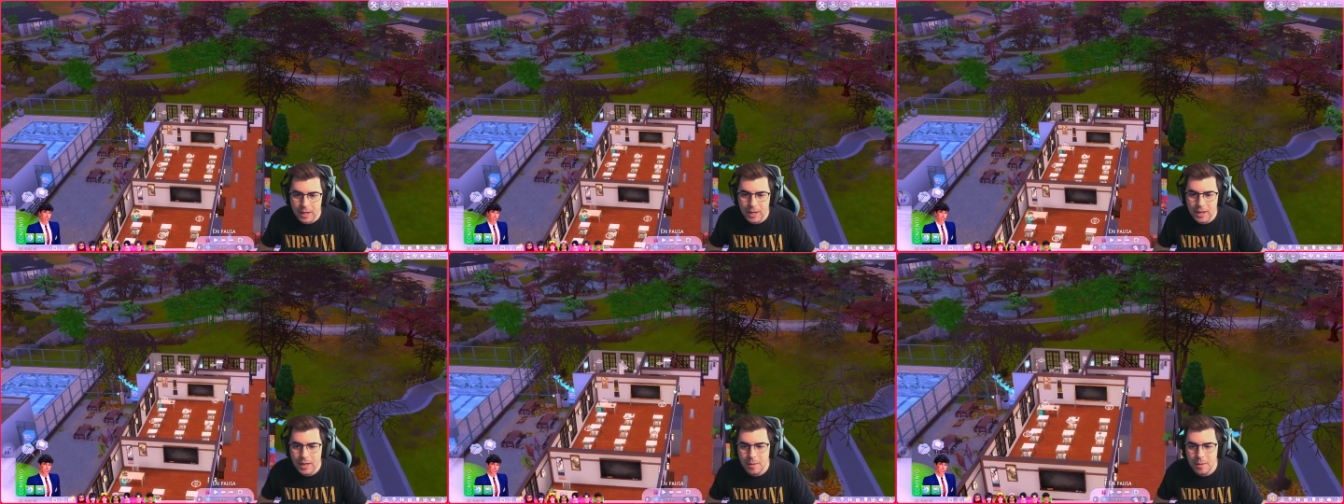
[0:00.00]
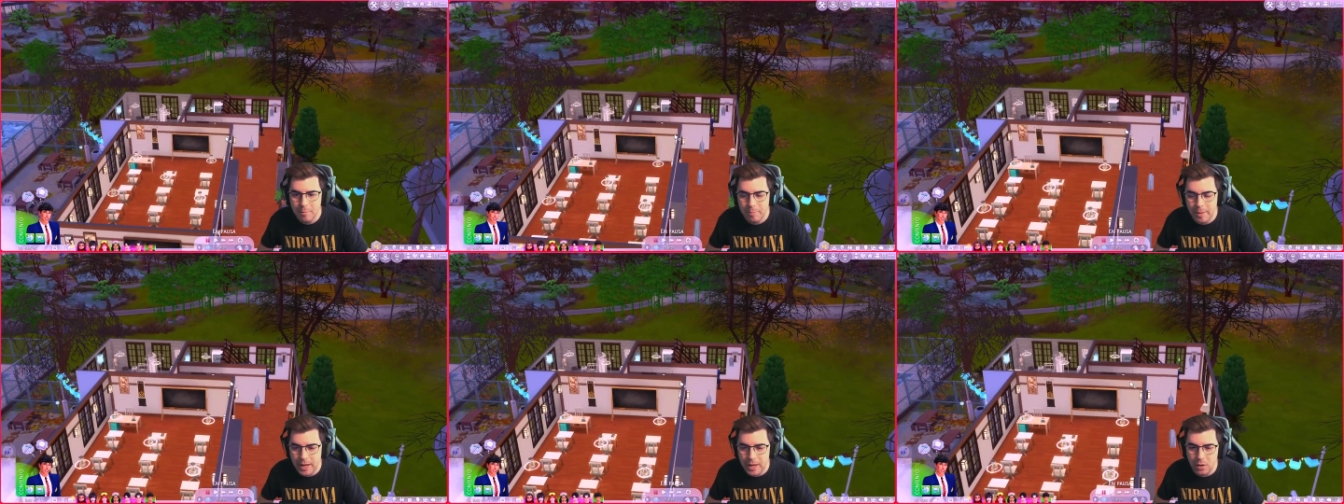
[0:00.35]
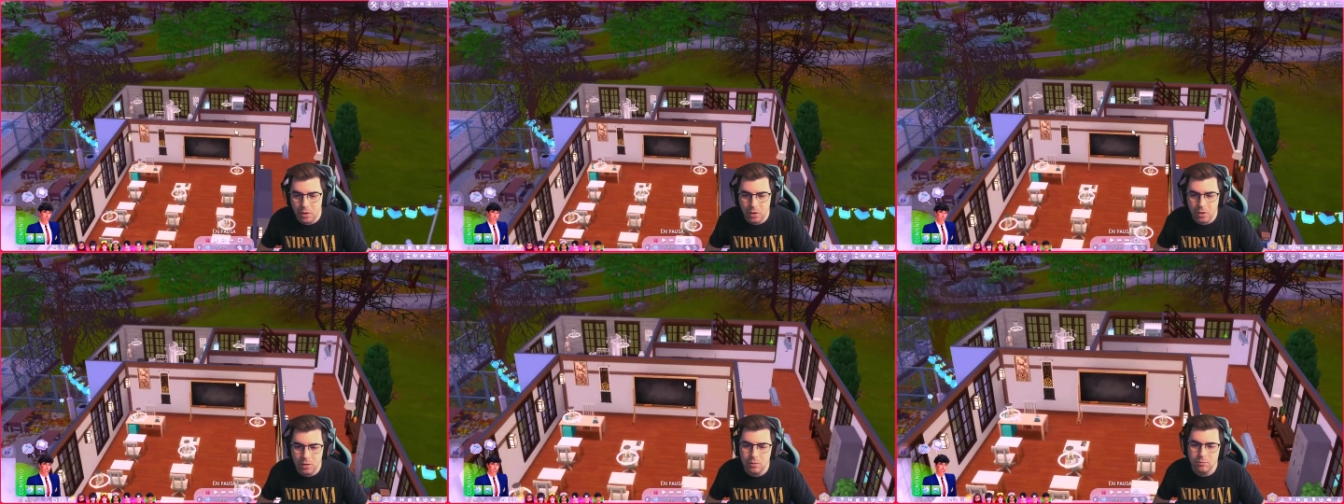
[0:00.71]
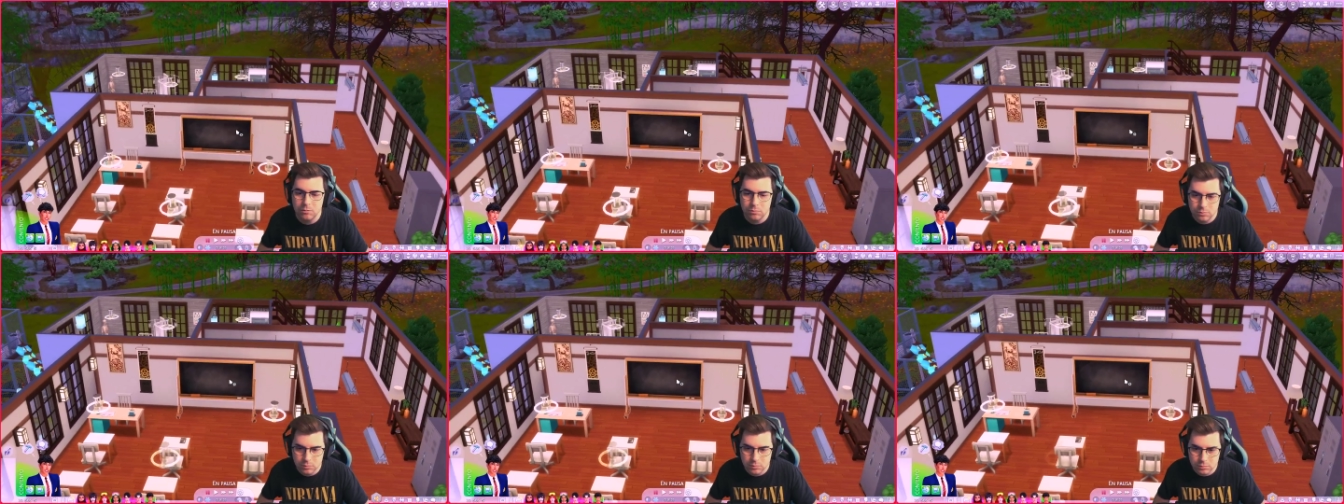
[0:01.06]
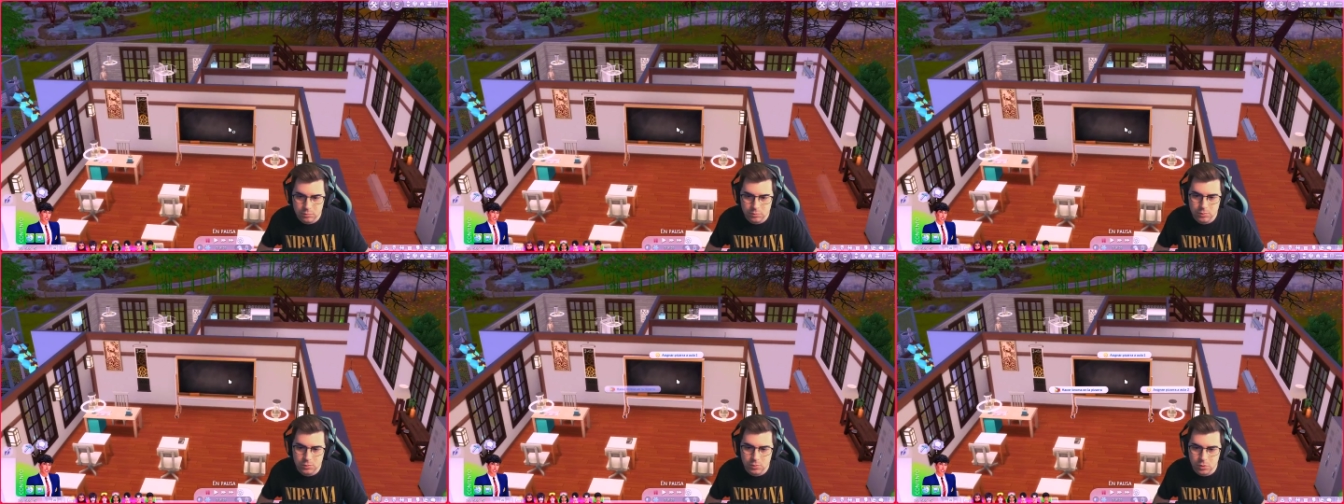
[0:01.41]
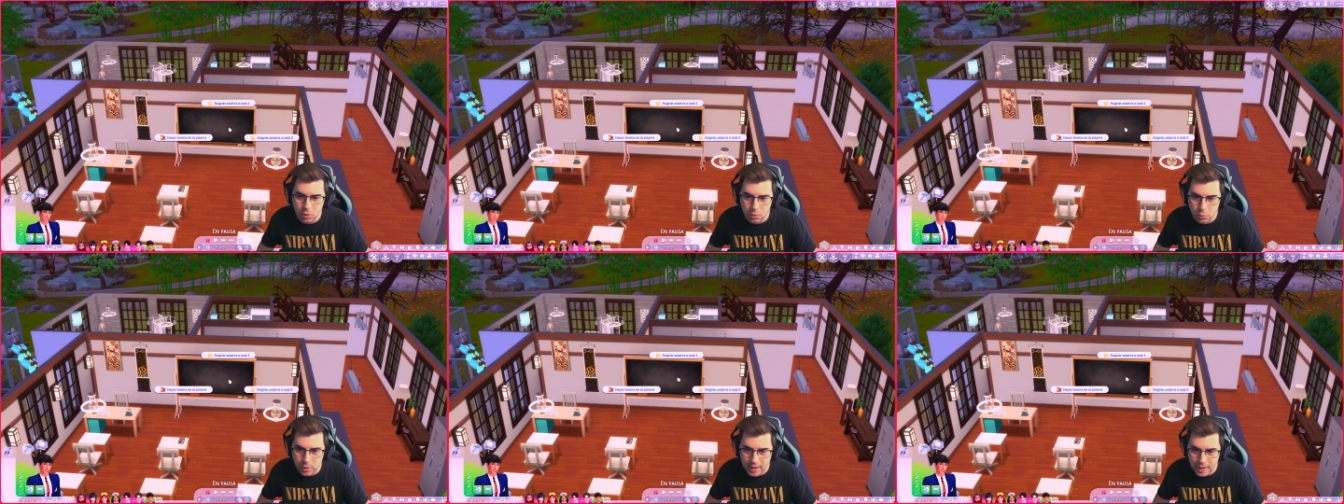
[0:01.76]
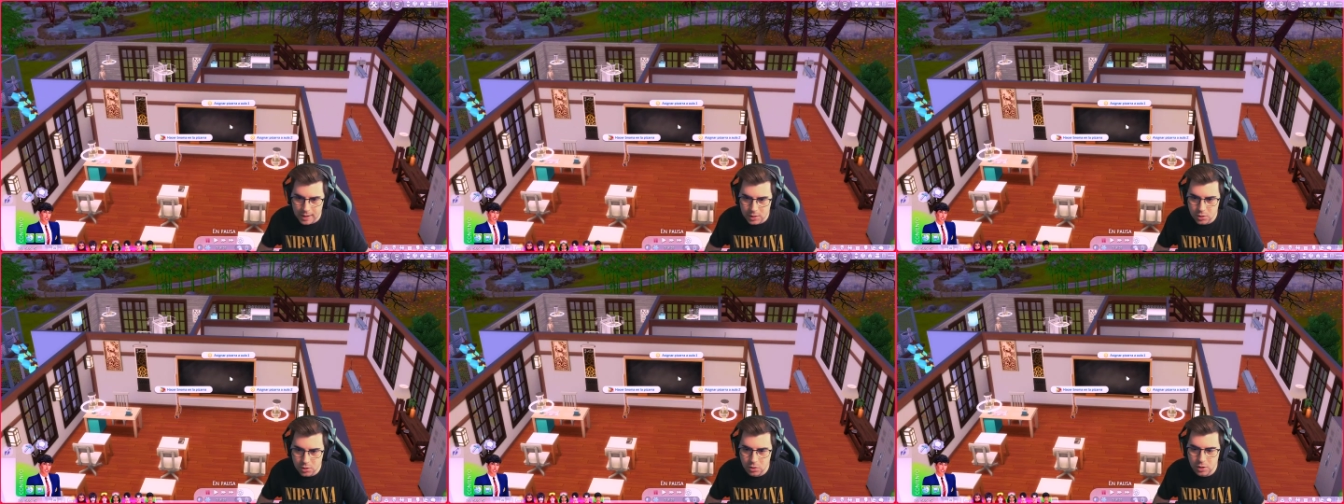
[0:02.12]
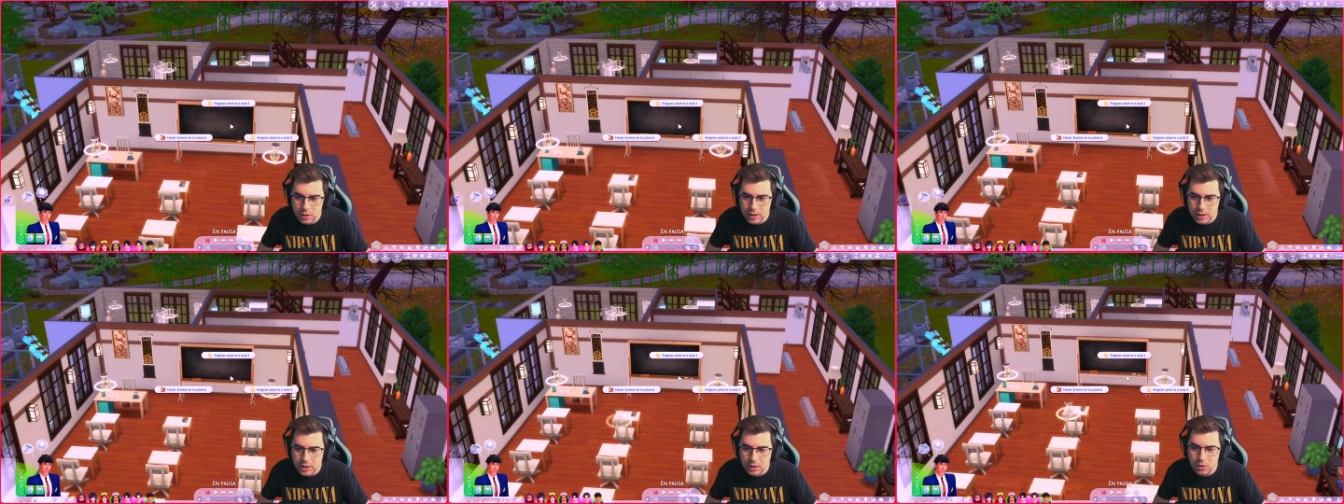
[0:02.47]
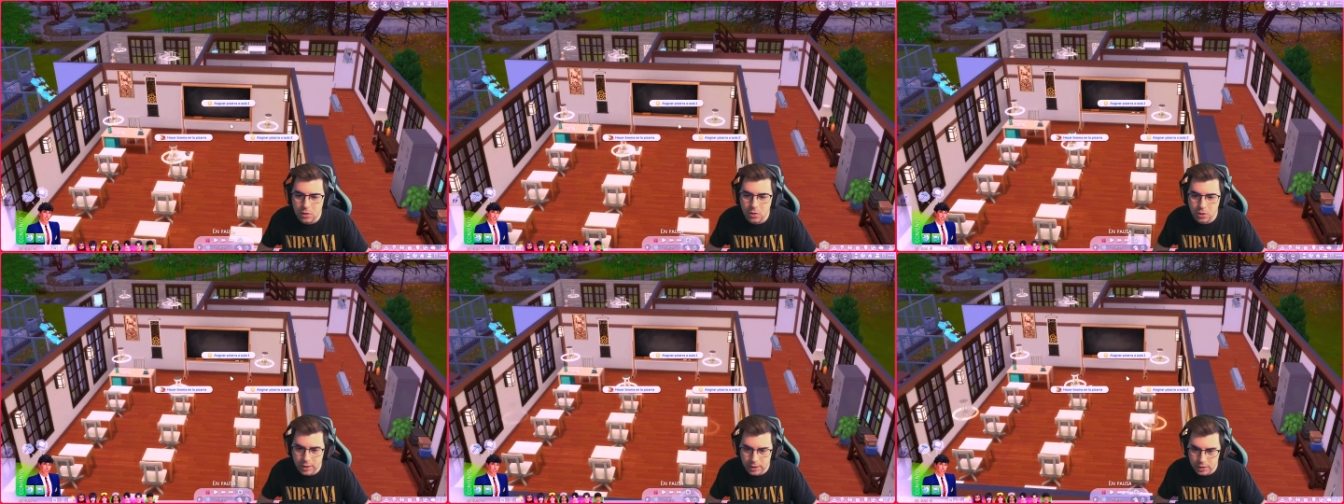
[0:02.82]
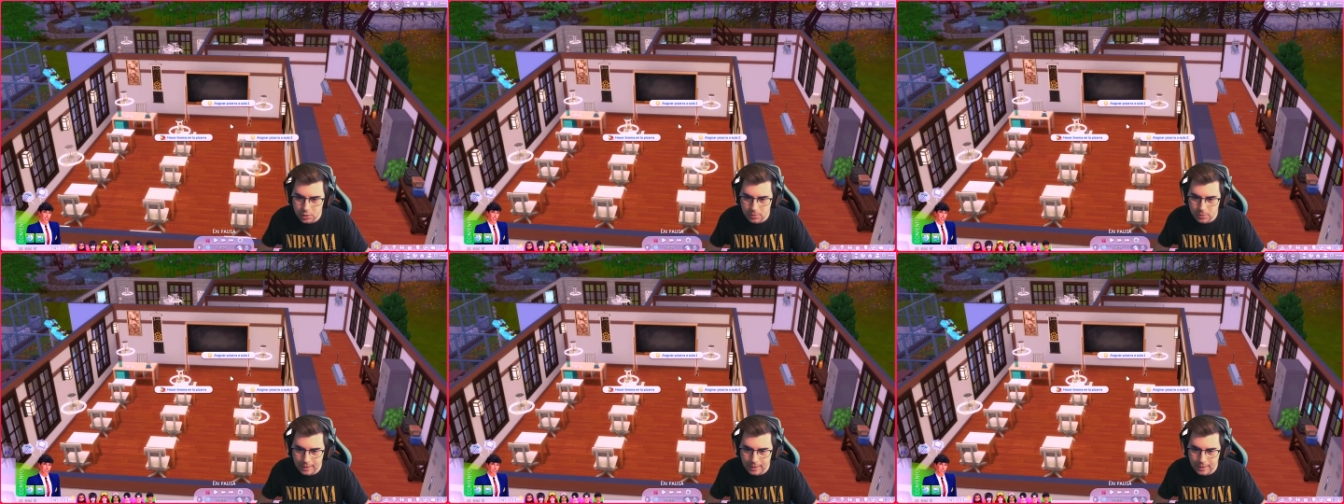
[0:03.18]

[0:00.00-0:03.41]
vale pero mm, con cuidadito y ojito,